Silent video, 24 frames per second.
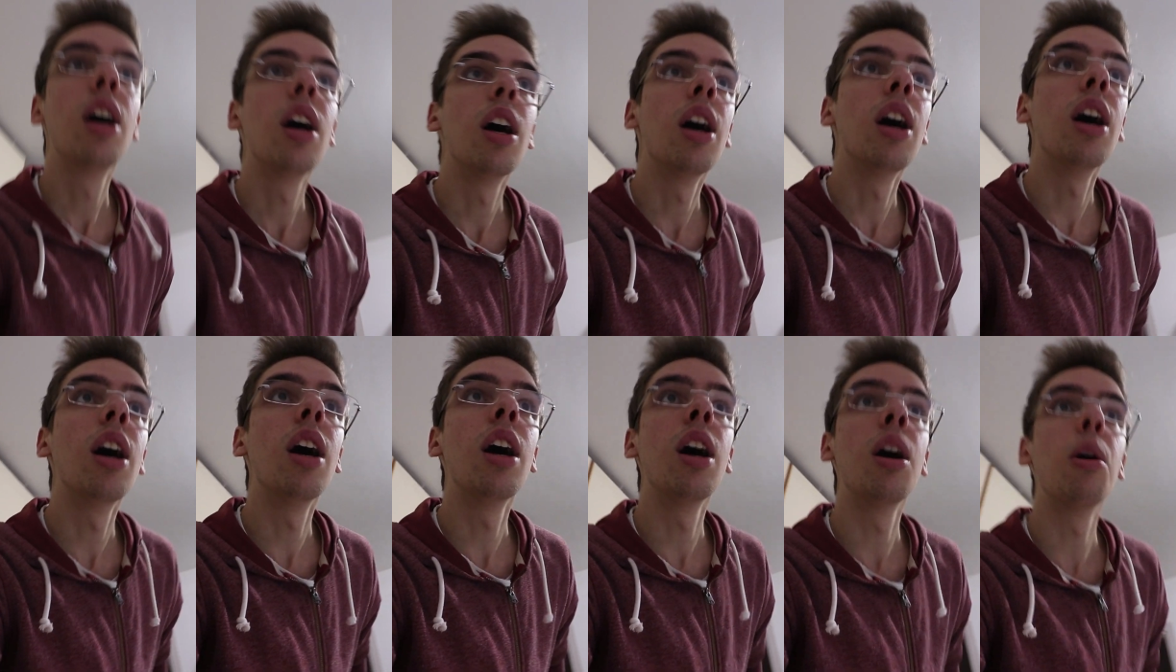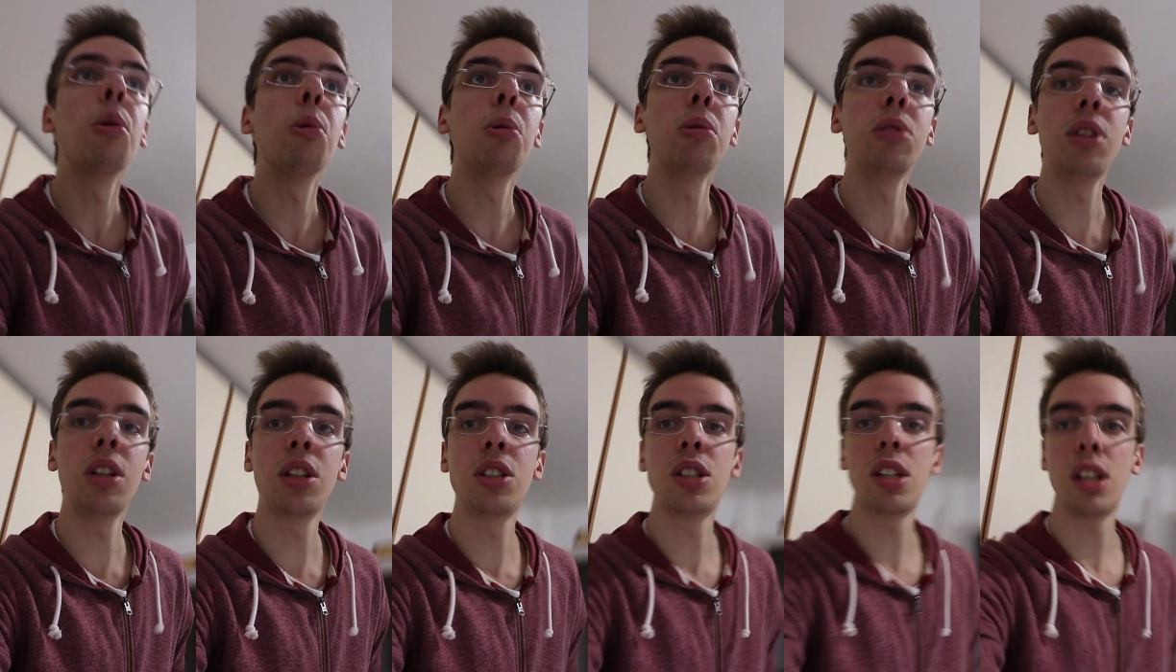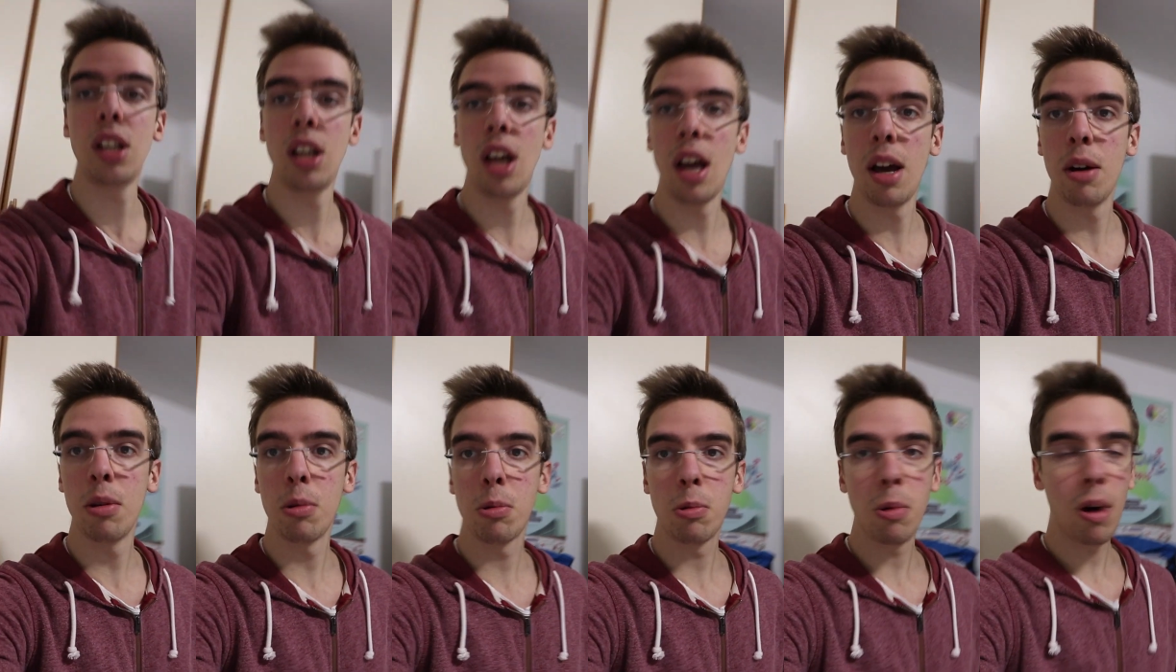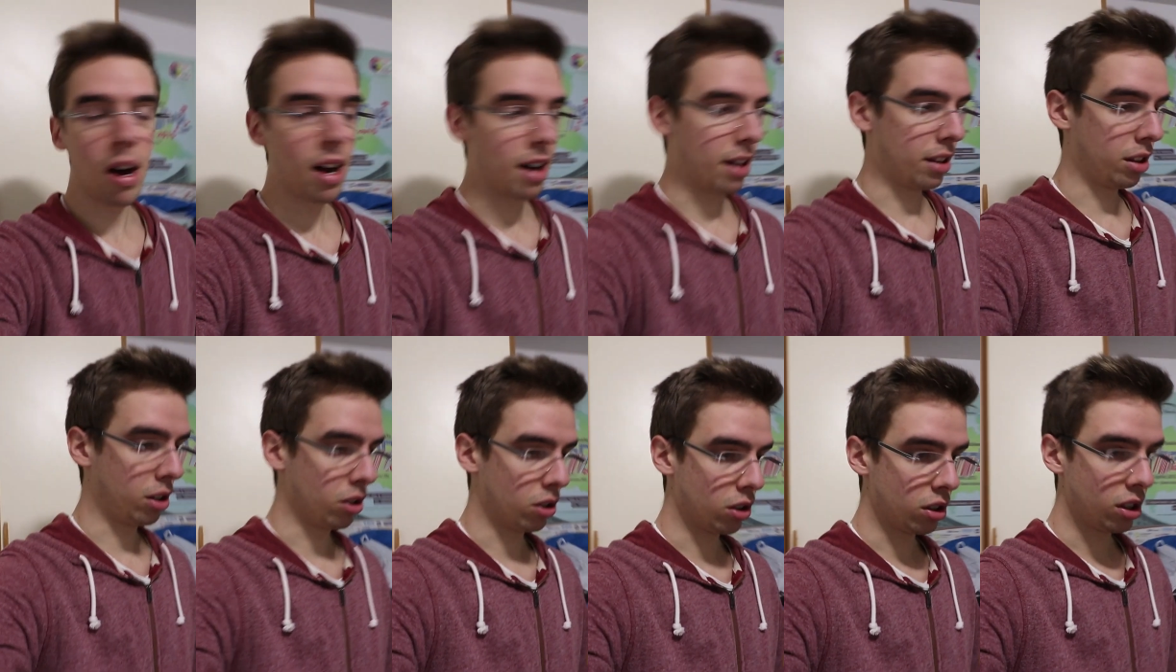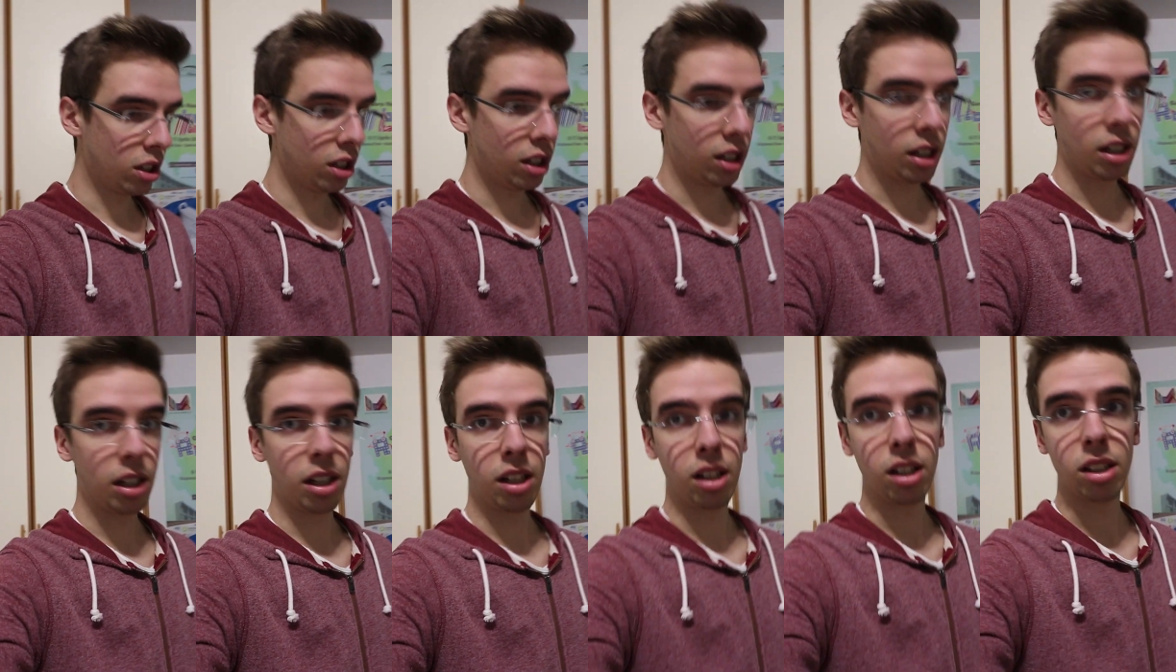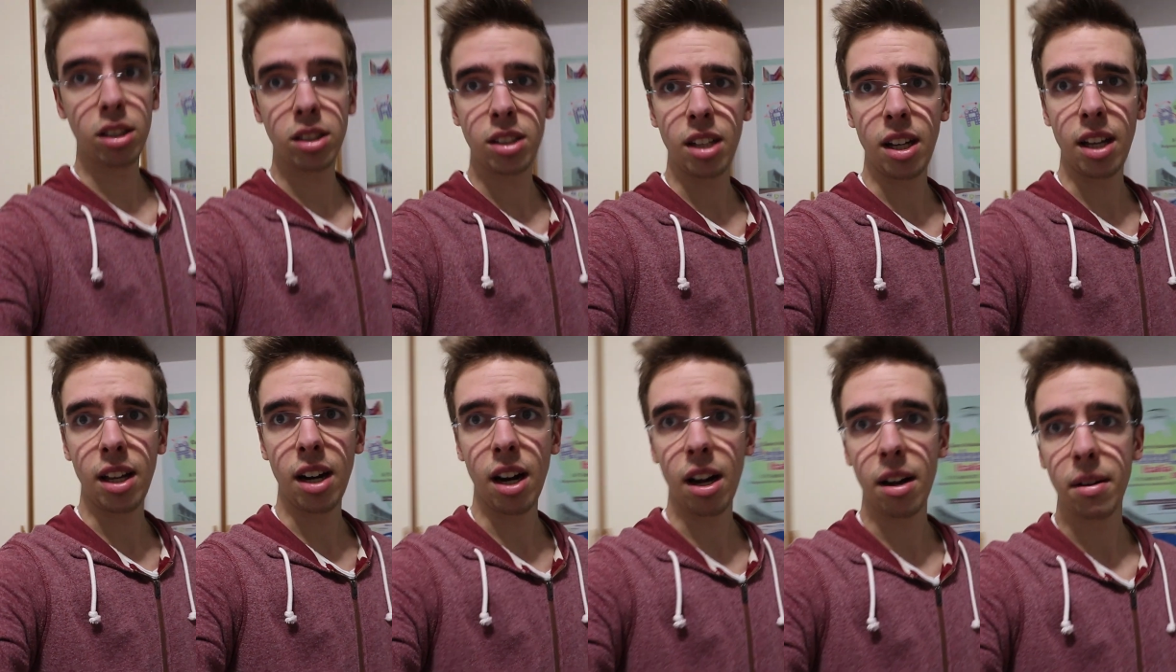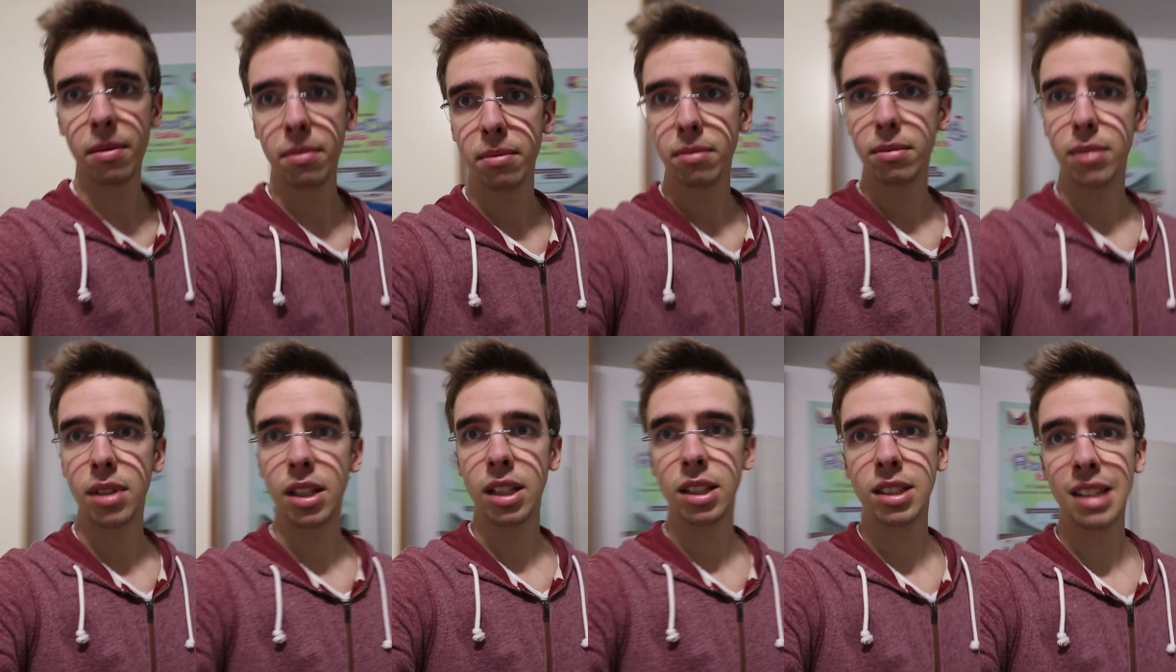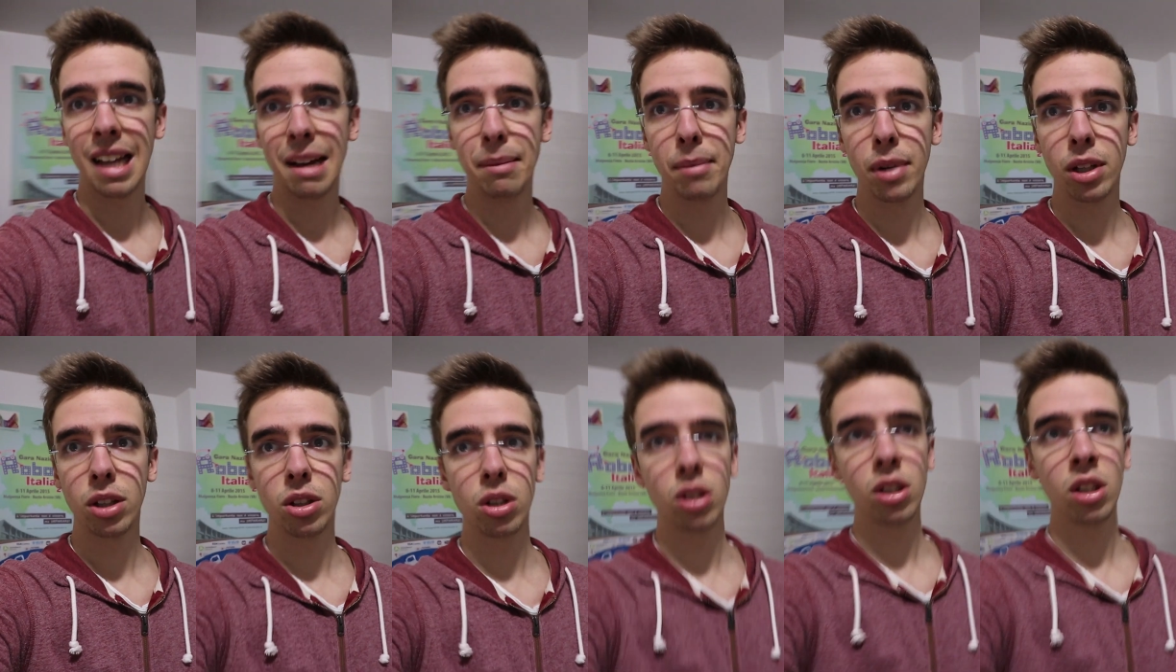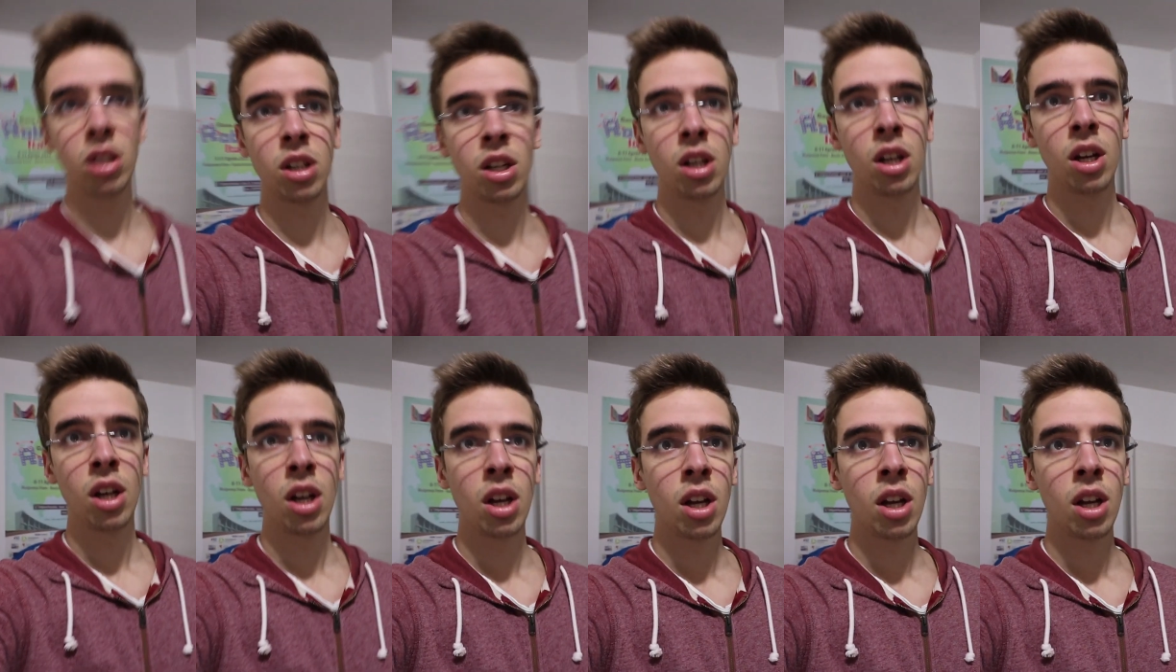eh, 11 e un quarto di sera, di sabato.